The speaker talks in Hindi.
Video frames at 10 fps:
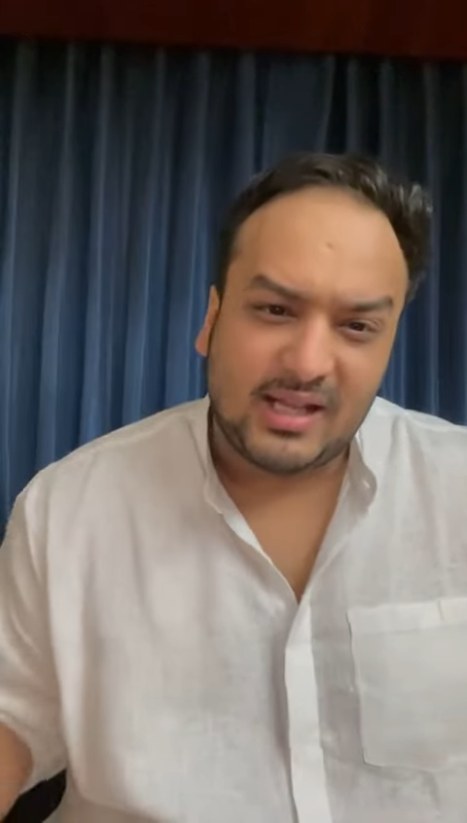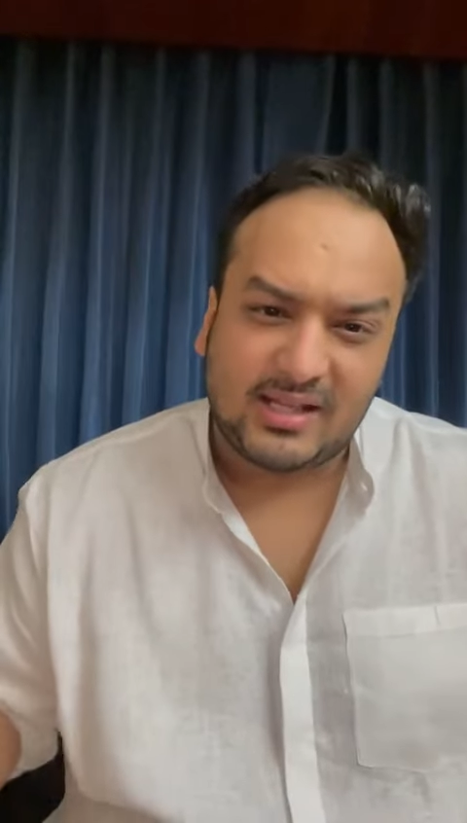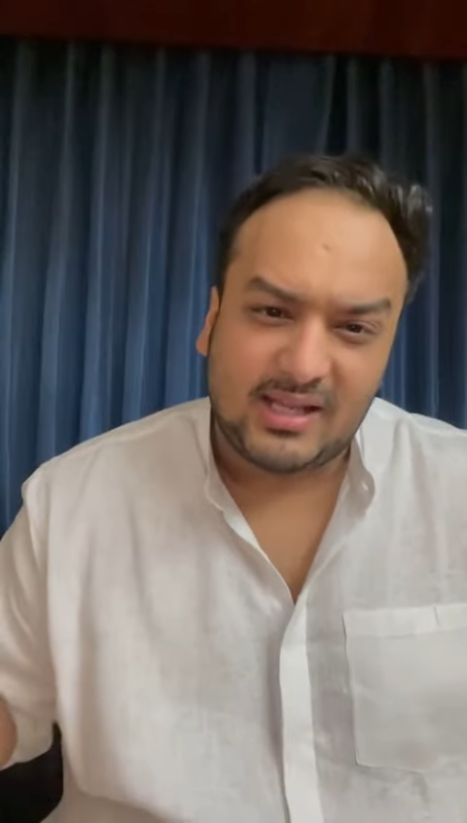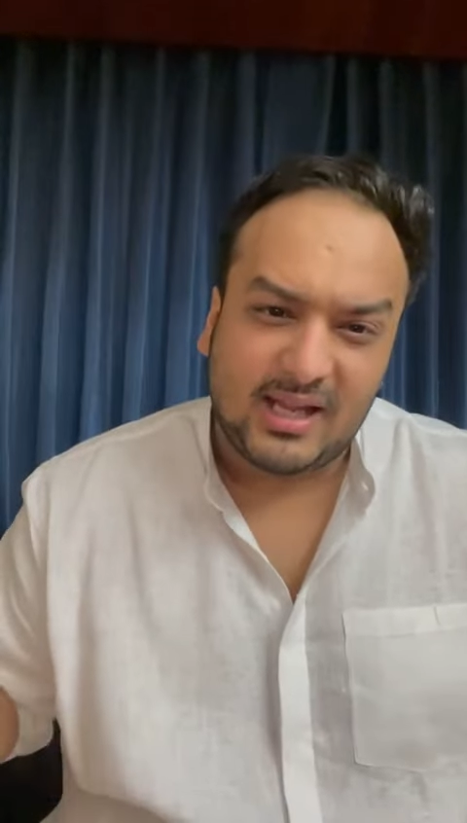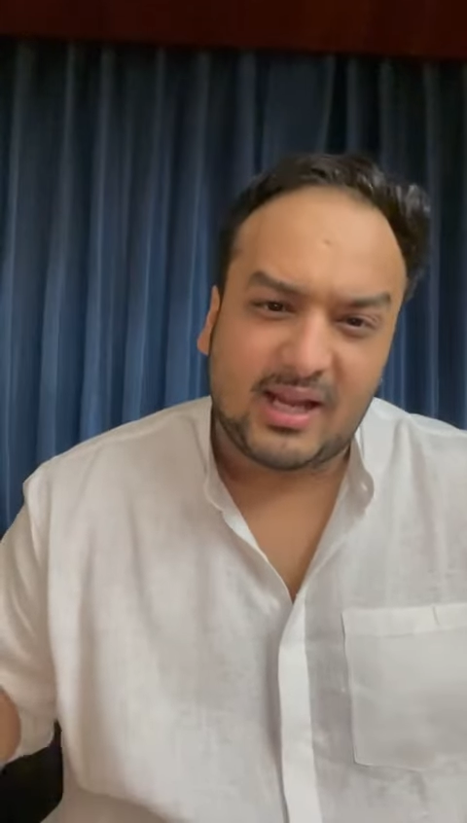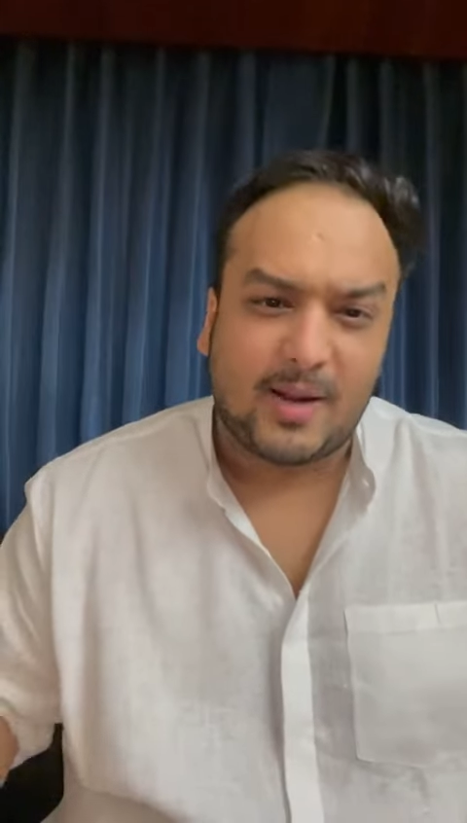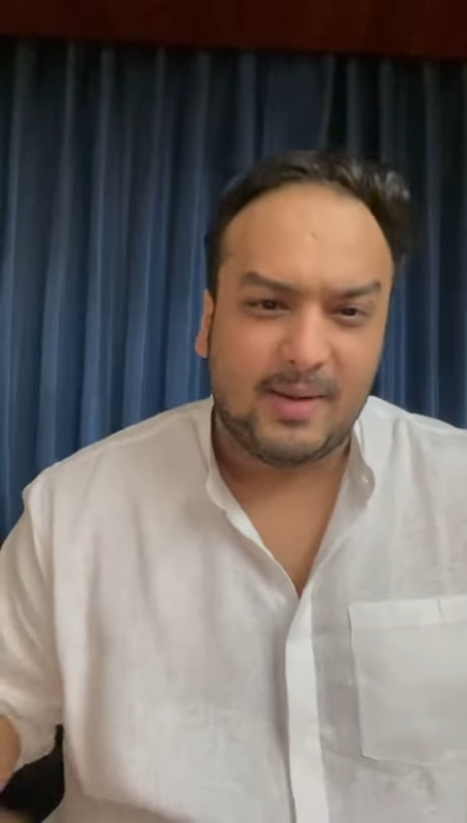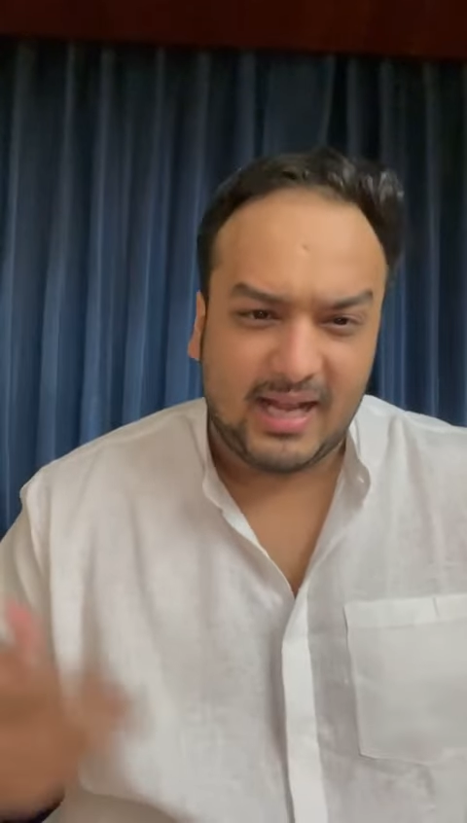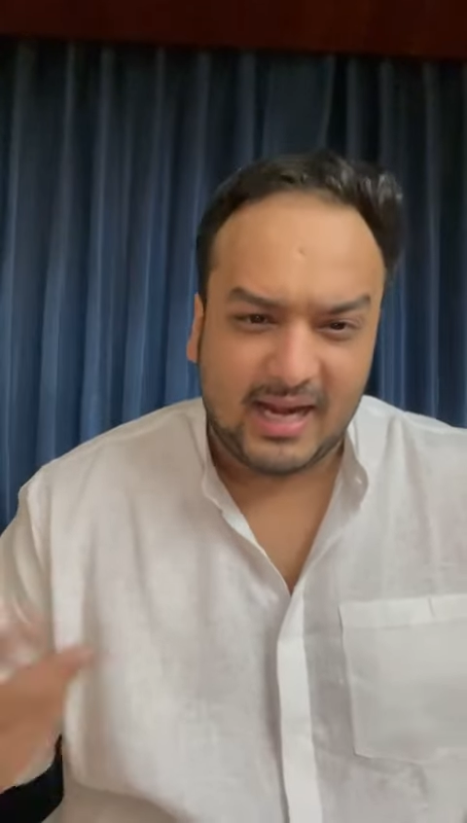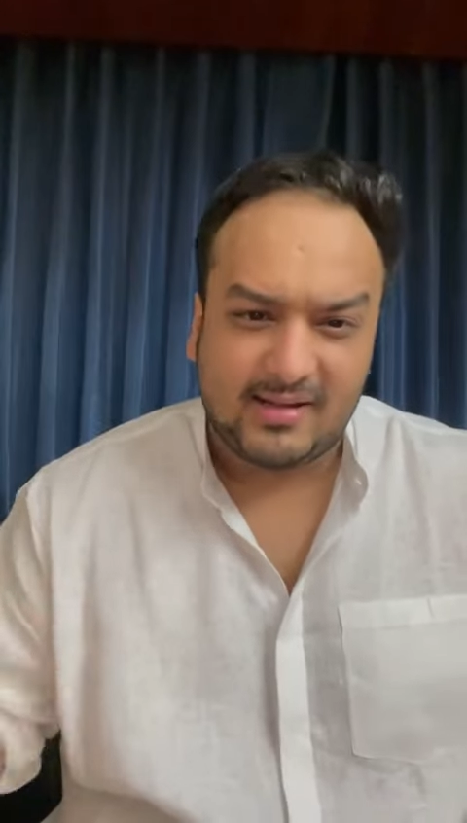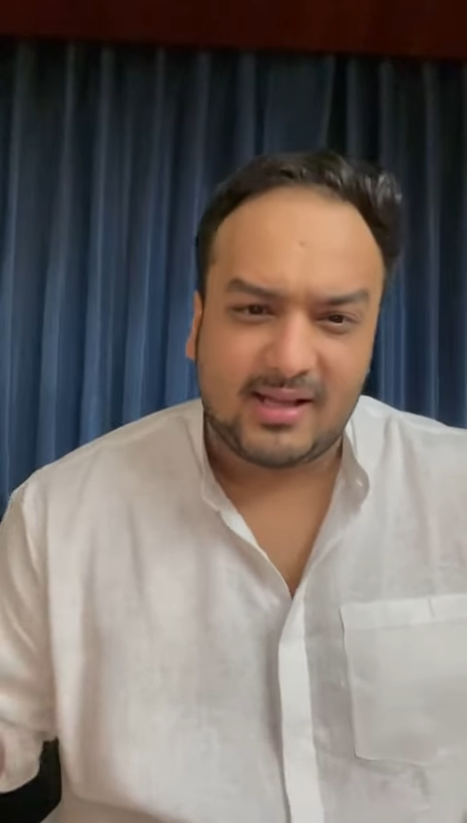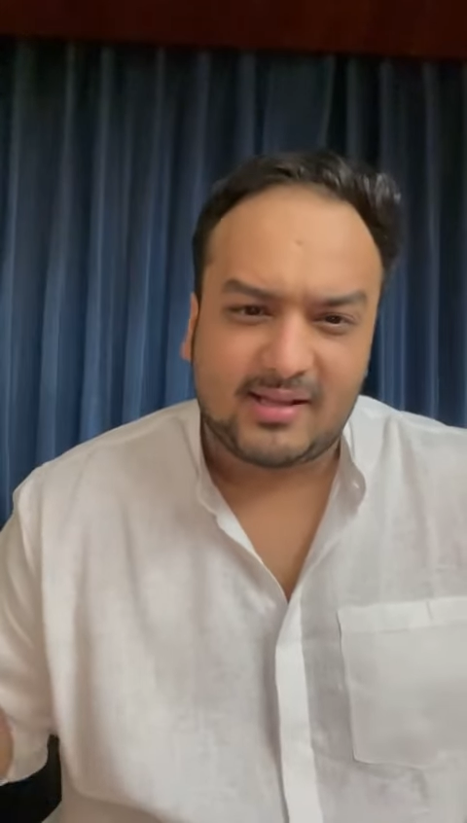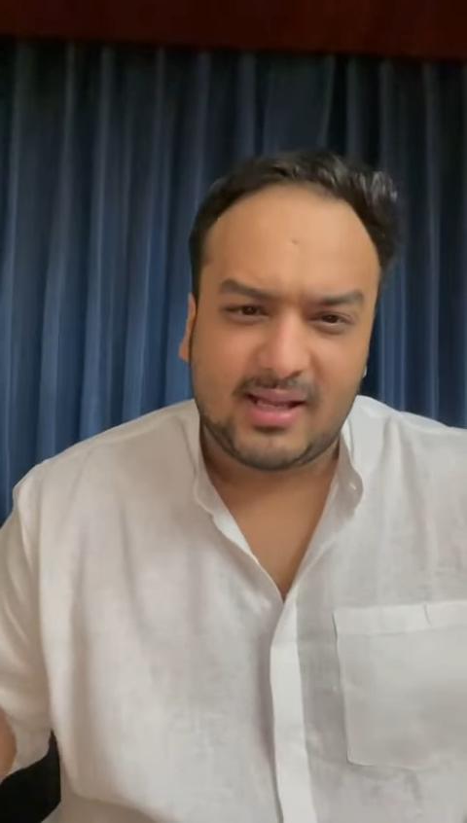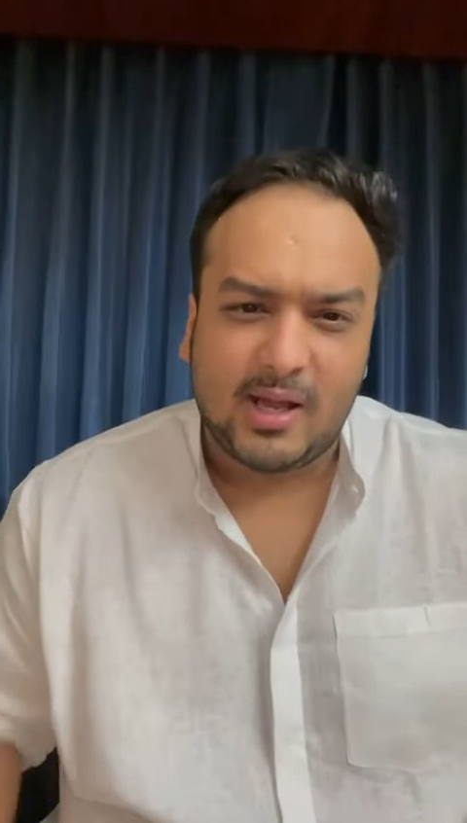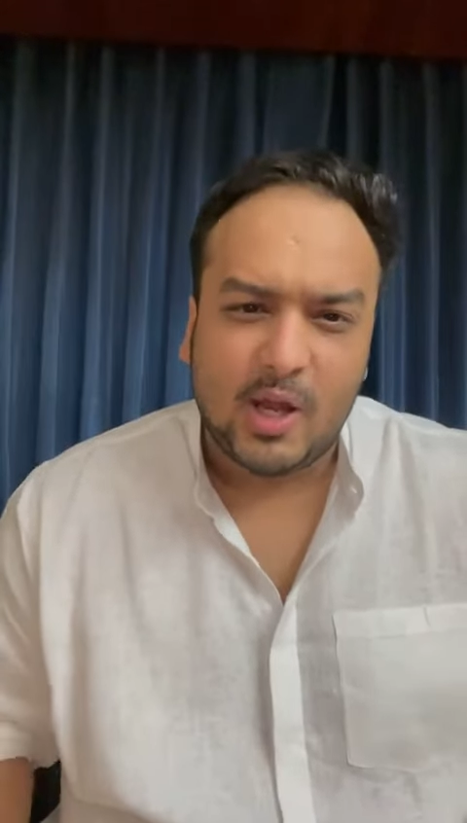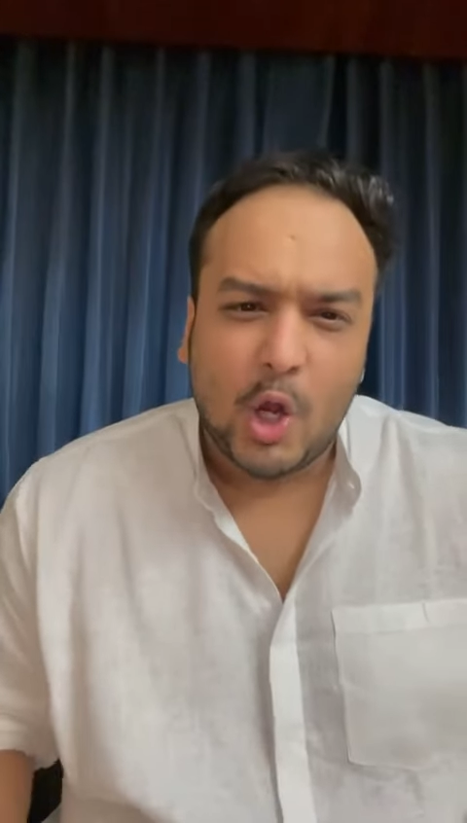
देती है कभी लेट देती है